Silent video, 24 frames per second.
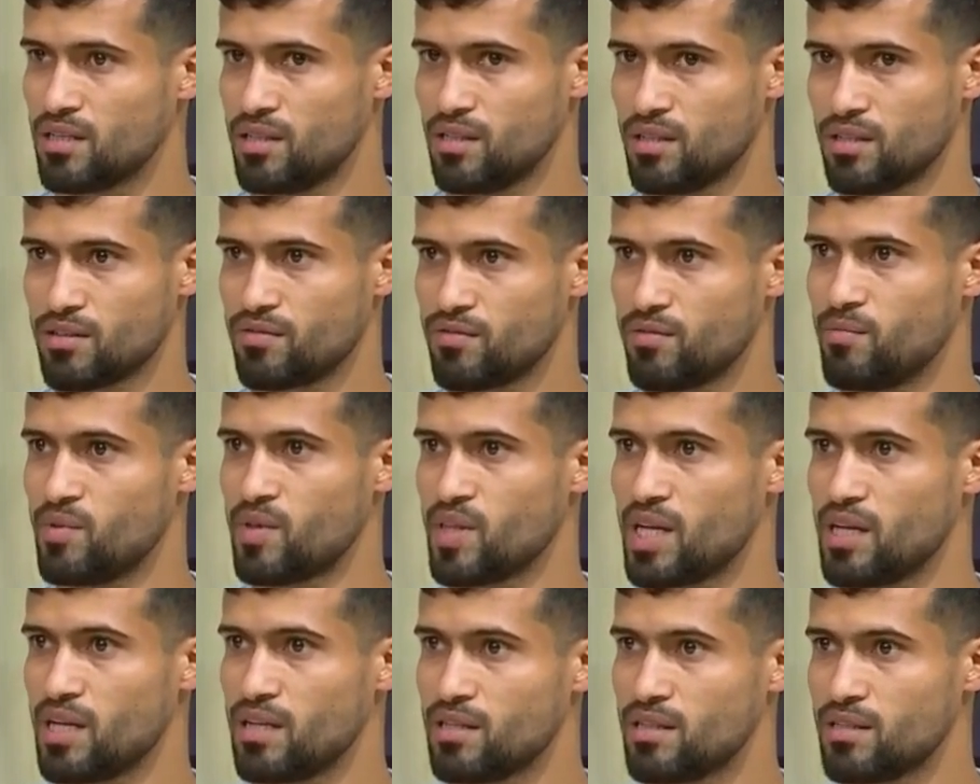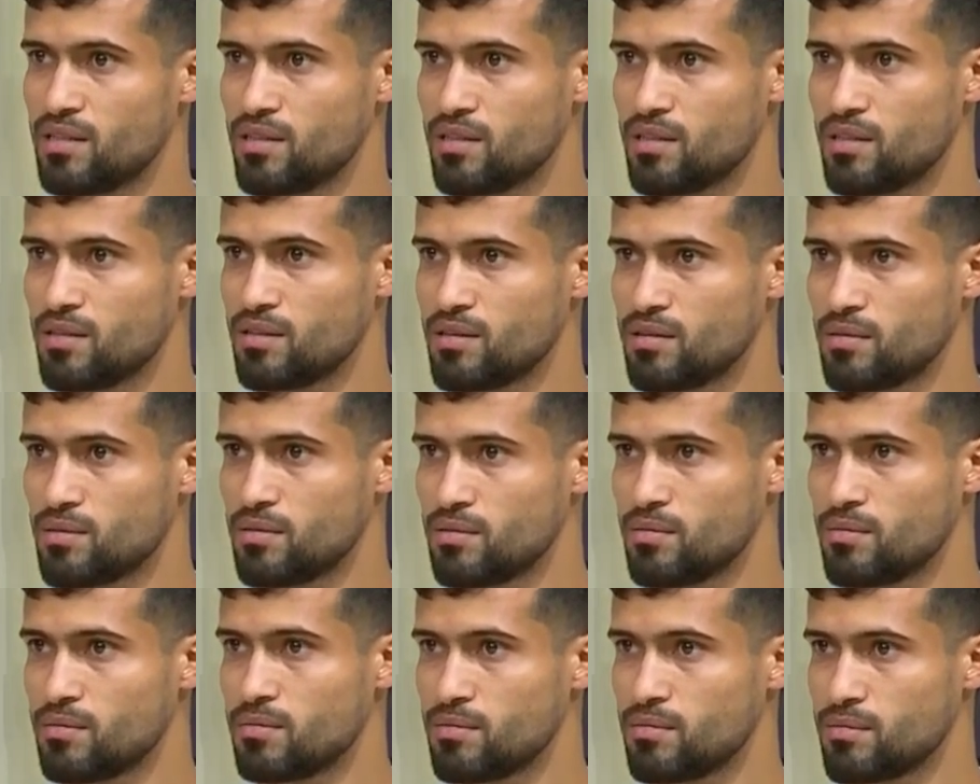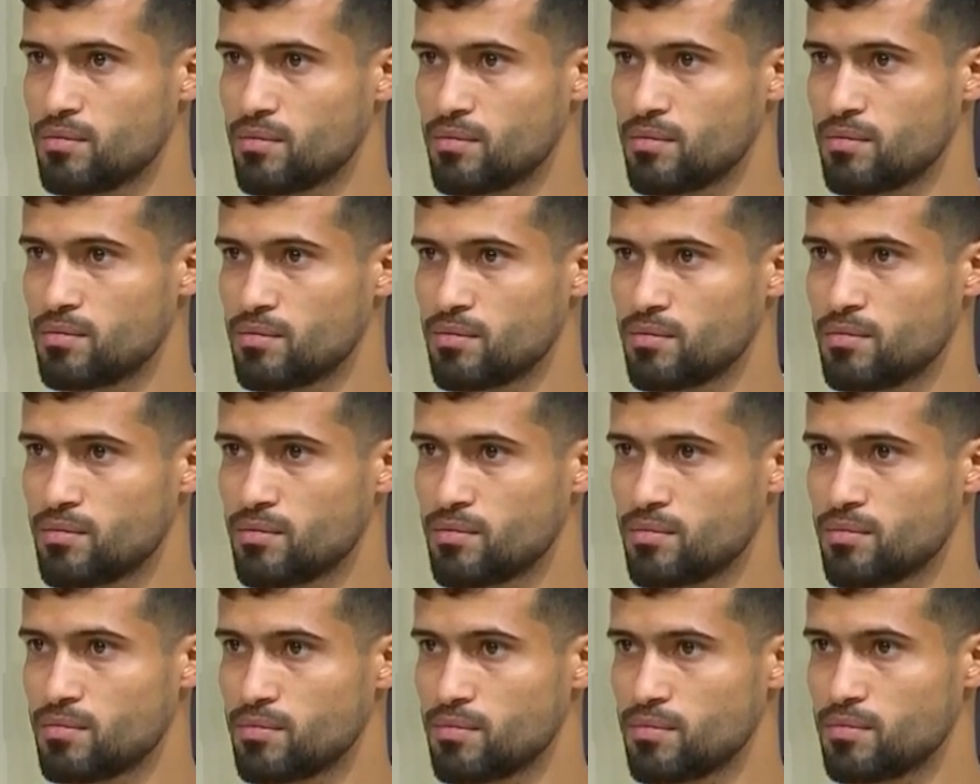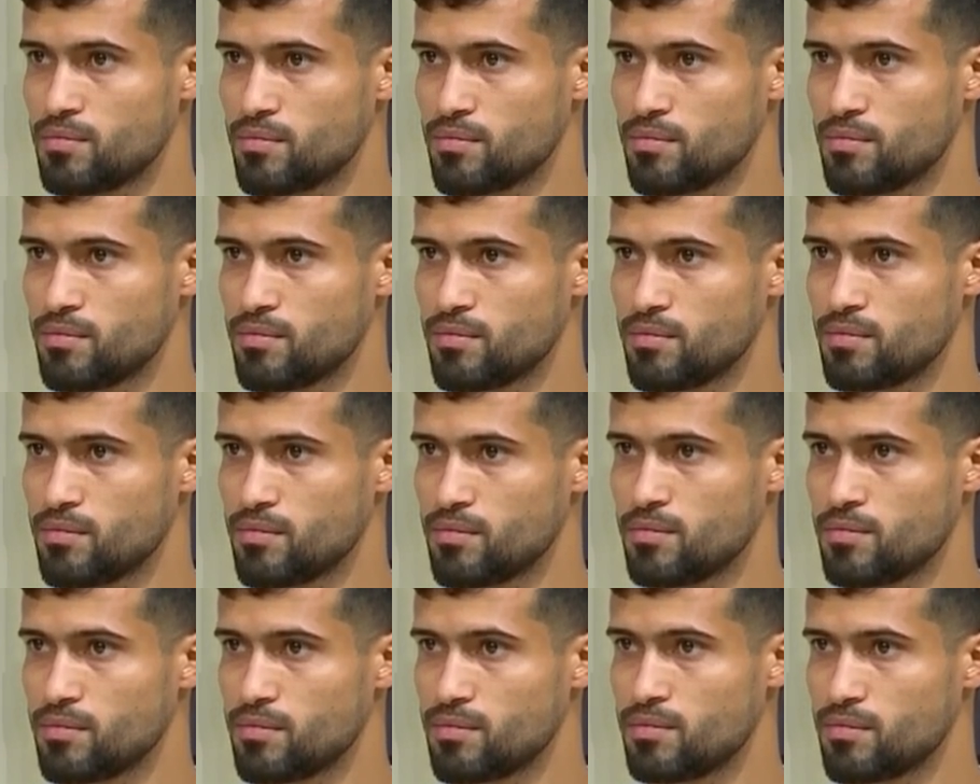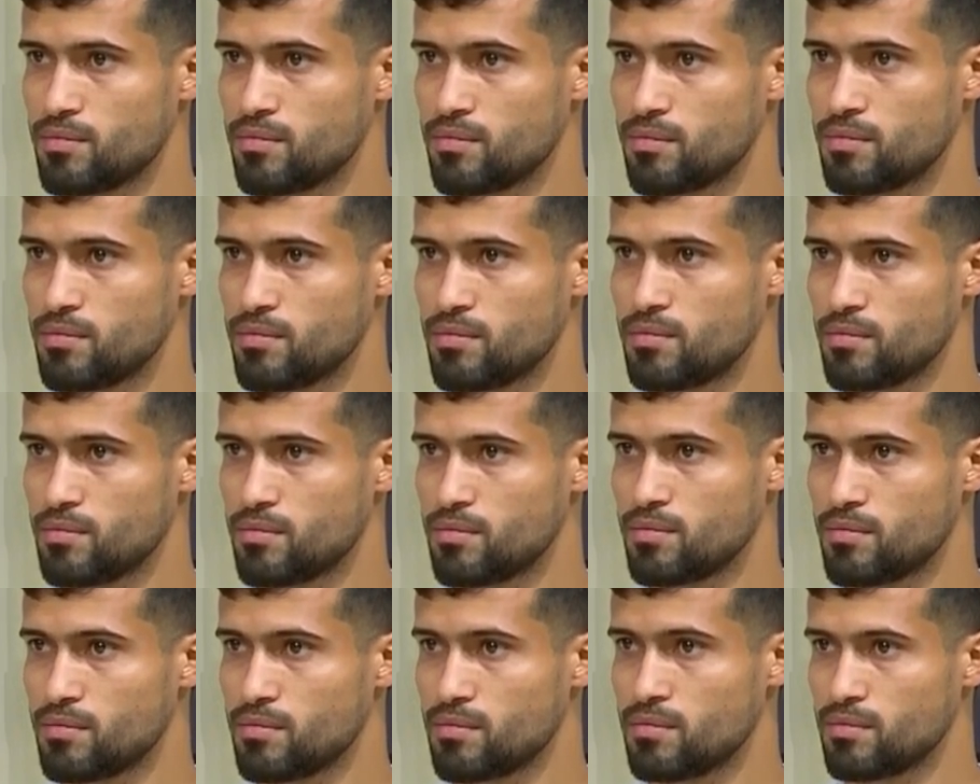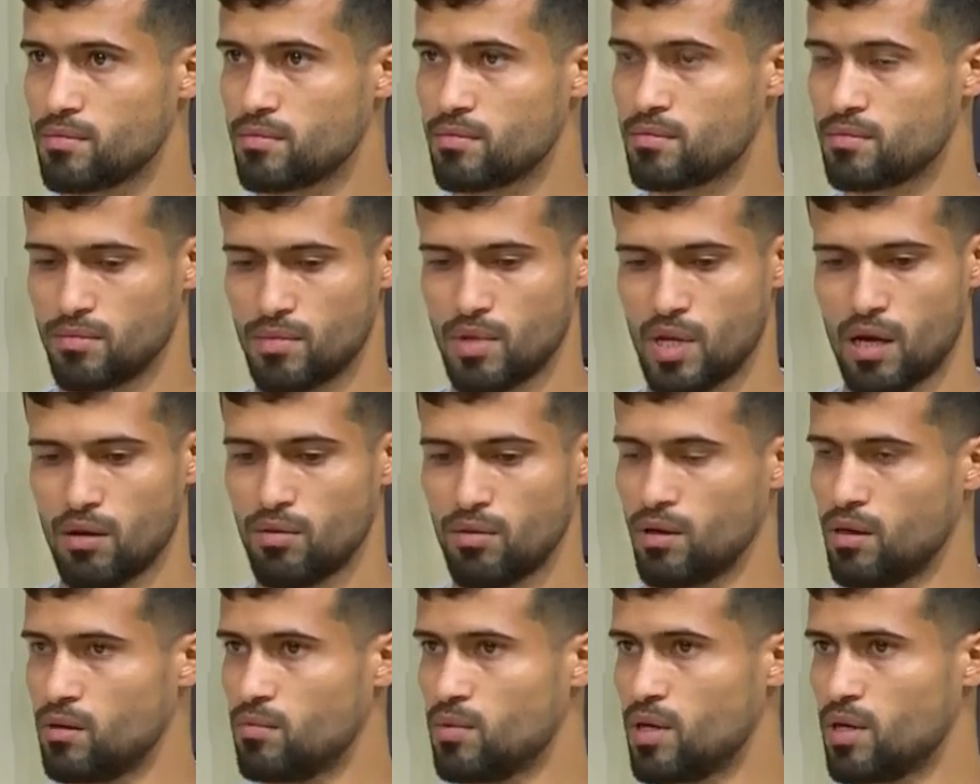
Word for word: يعني هسه انت كلاعب بالدوري واحنا مقبلين على انطلاق دوري ما تدري ايش وقت ينطلق؟